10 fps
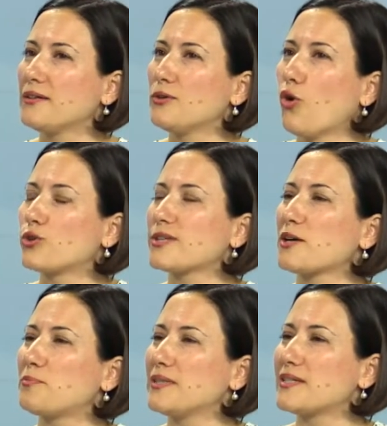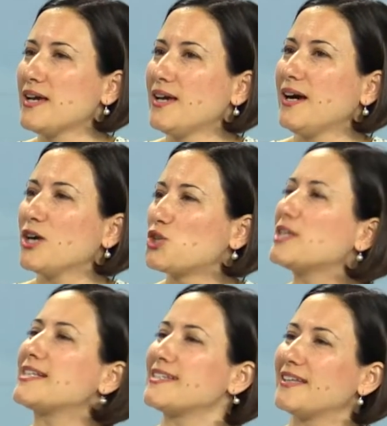ortak bir acı
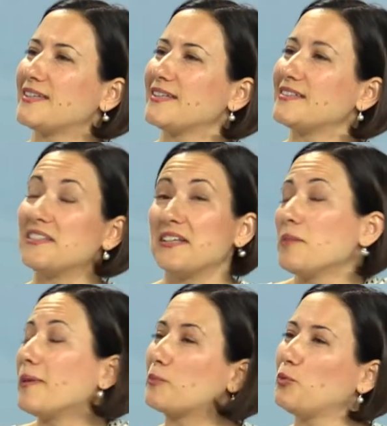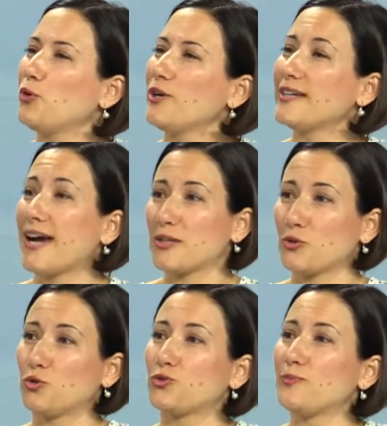hissetti. Ne demek bu? Yani
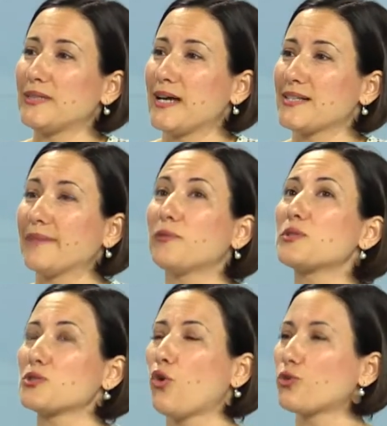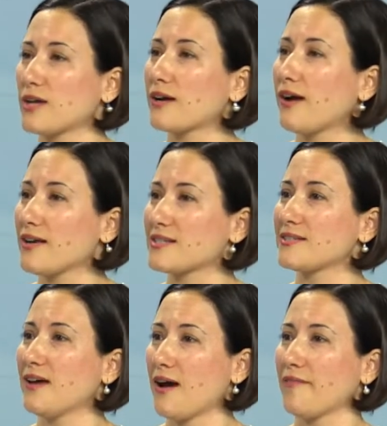kültürü miras hepimizin ortak
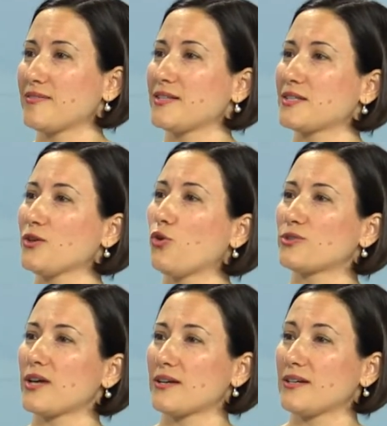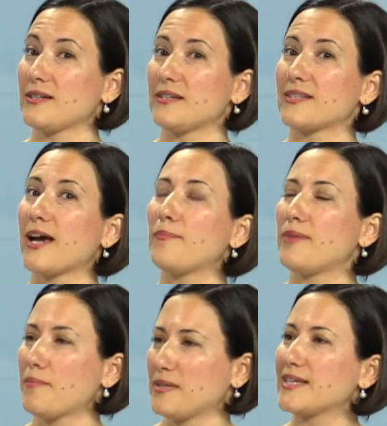aslında hafızası, ortak
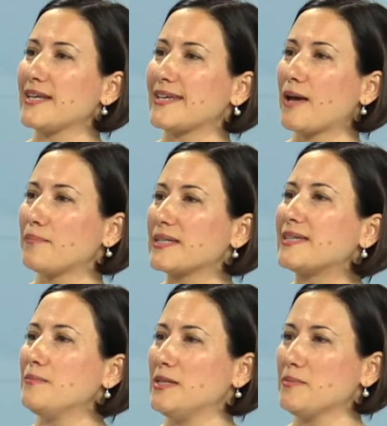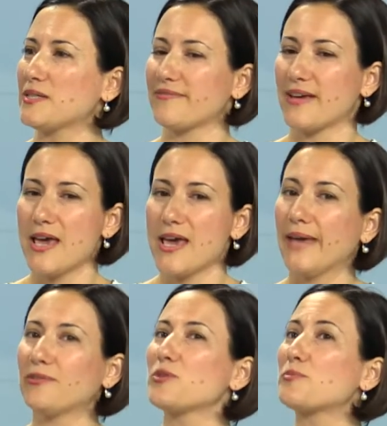sahiplenmesi gereken bir kimliğimiz ve
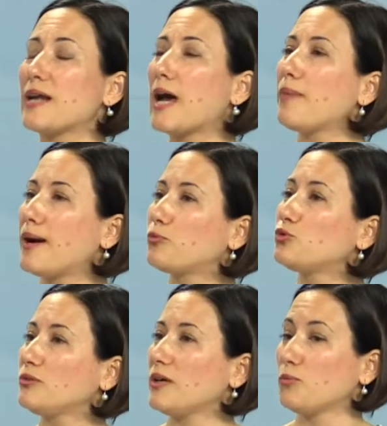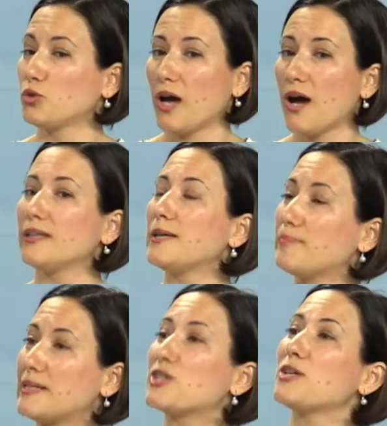hepimiz beraber bunu
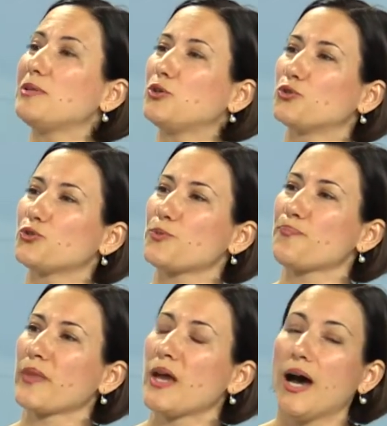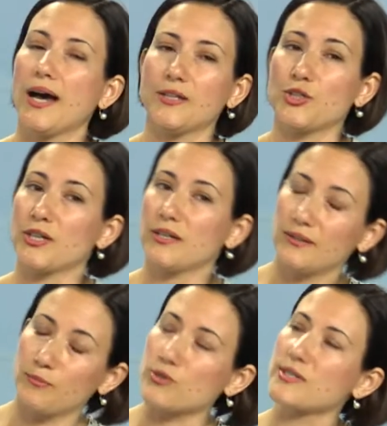ağlayıp birleşebiliyoruz. Aynı şey
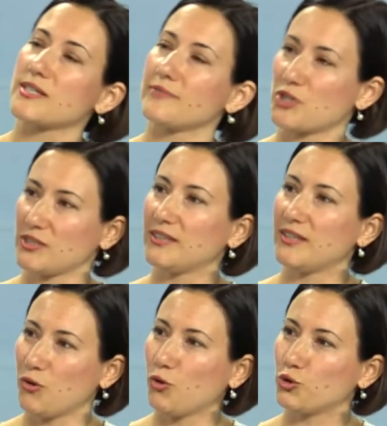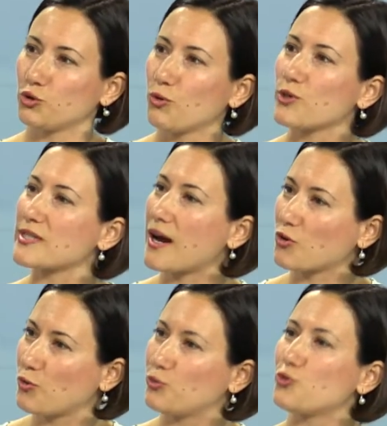şey Bosna Savaşı'nda da oldu.
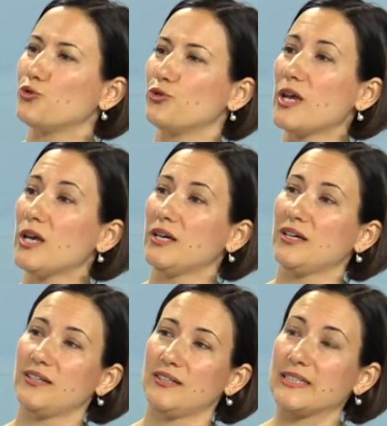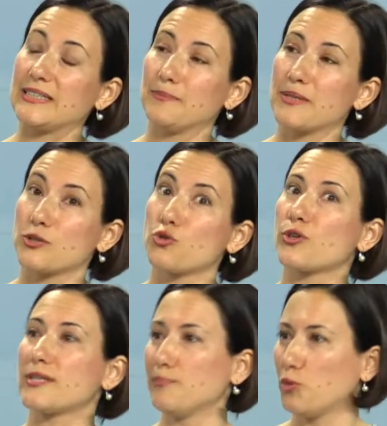Mostar Köprüsü'nün e, yıkılması
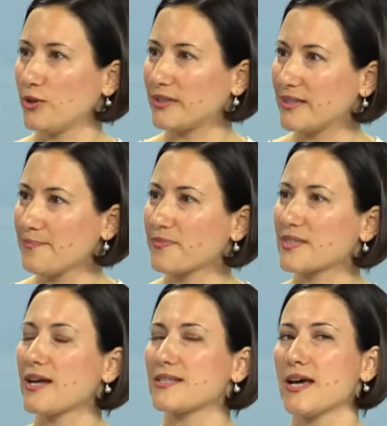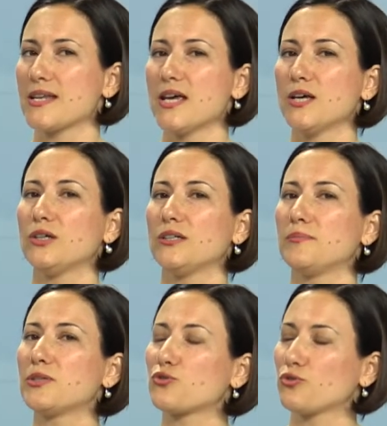çok sembolikti. Zaten
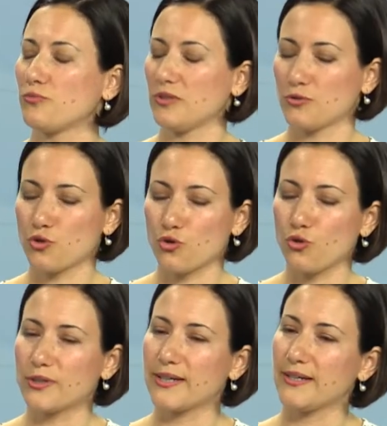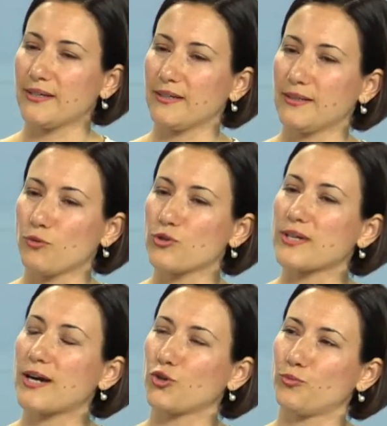e, bir so yani çok ülke e,
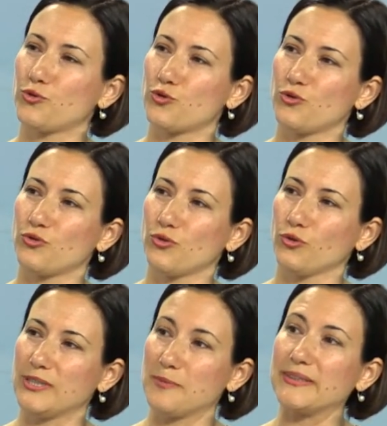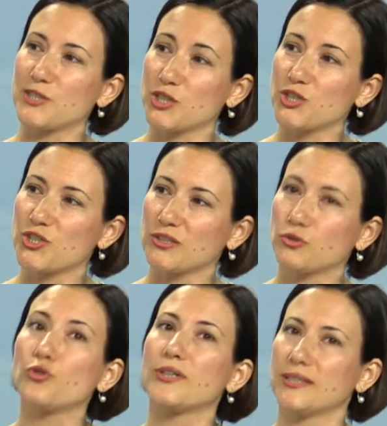Mostar Köprüsü'nün onarımında çalıştı.
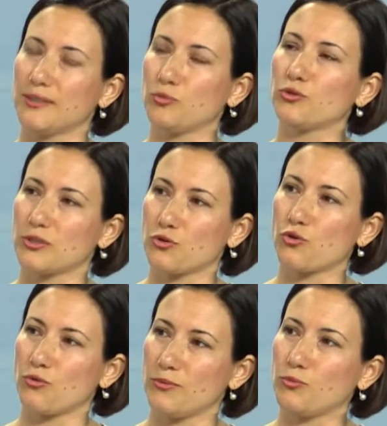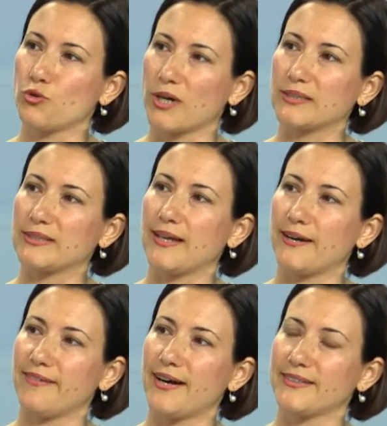Türkiye de burada çok e, büyük
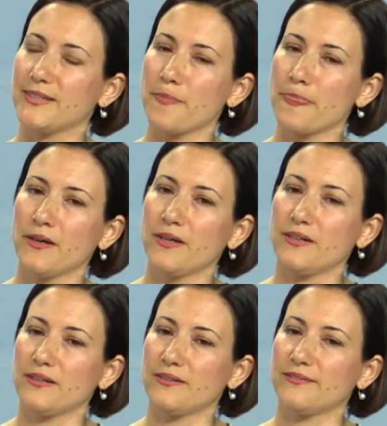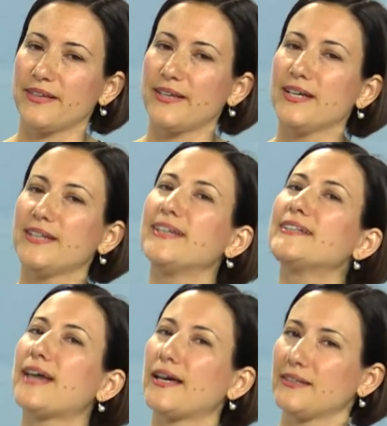katkılar verdi. E, ve
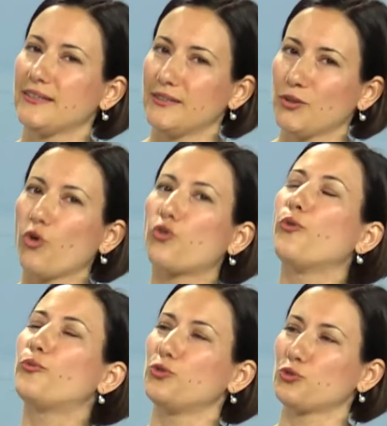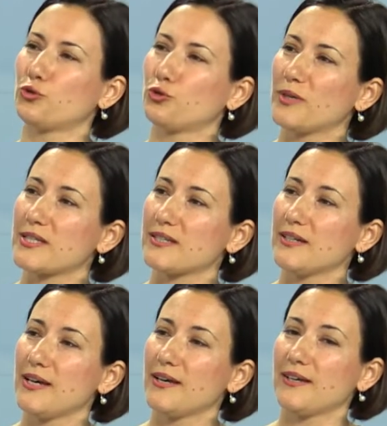yeniden e, o köprünün
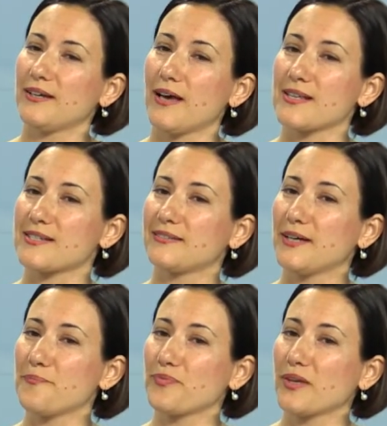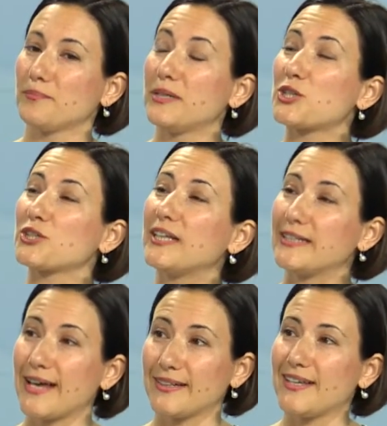kurulması e, aslında barışın
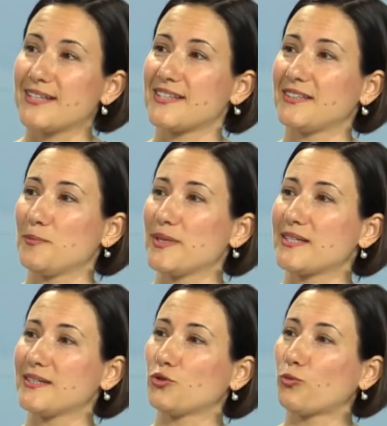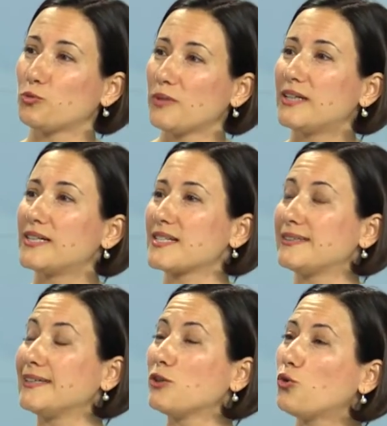yeniden tesis edilmesi, toplumlar
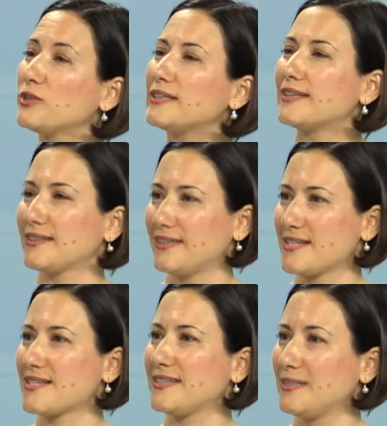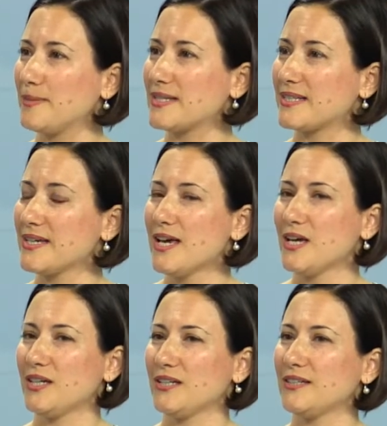arası diyaloğun yeniden tesis edilmesi
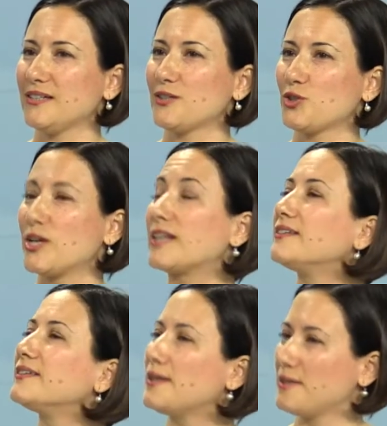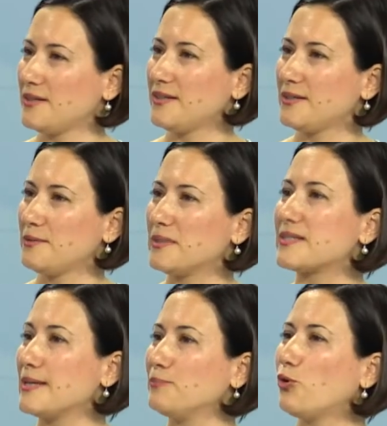e, şeklinde e, bir
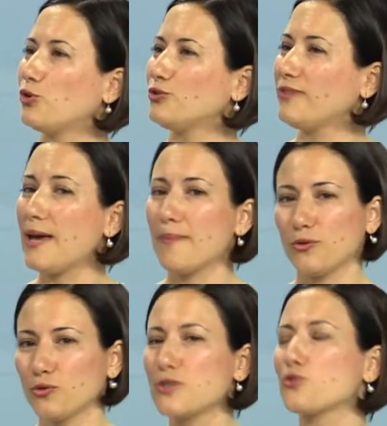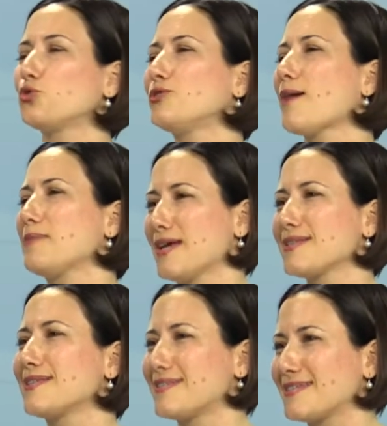semboldü ve hemen UNESCO Dünya
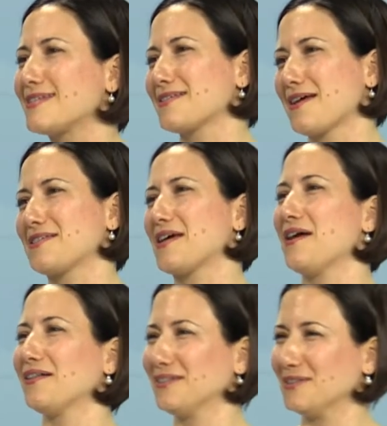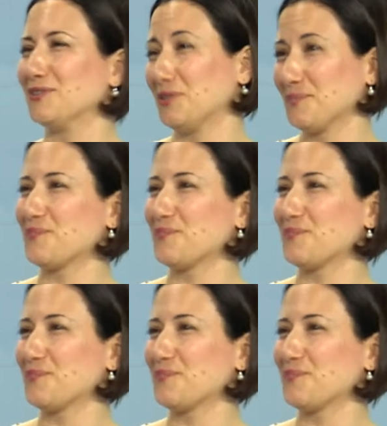Miras Listesi'ne zaten alındı.